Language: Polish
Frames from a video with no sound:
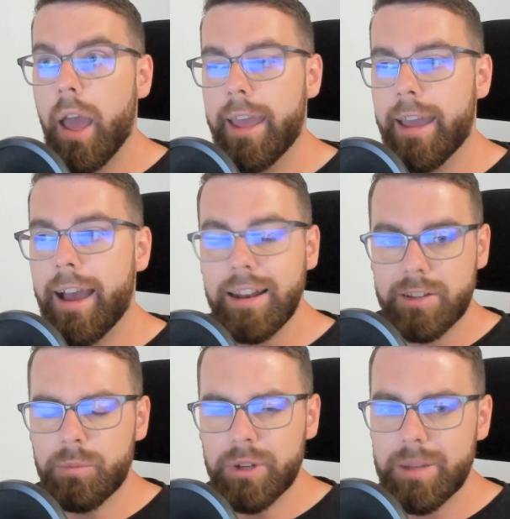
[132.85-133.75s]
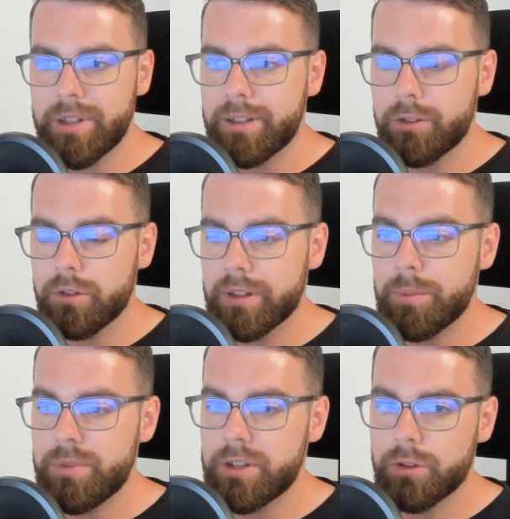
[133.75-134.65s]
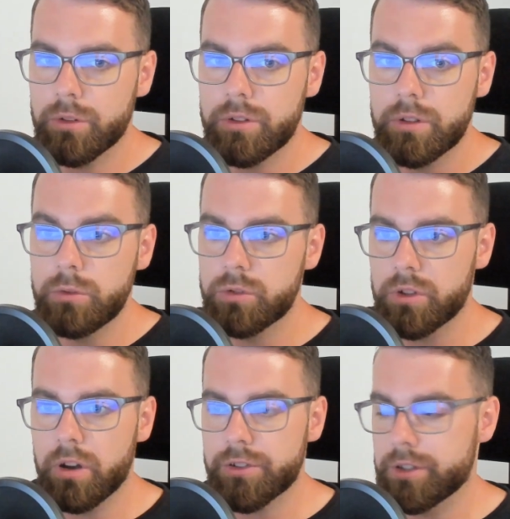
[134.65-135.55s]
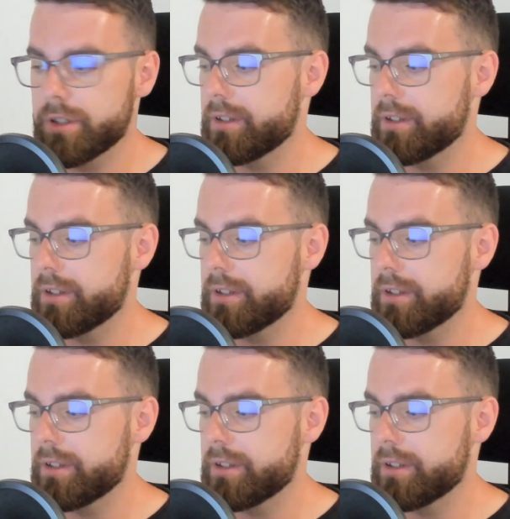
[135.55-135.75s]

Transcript: e, ale też mogę napisać, napisać kod dużo gorszy.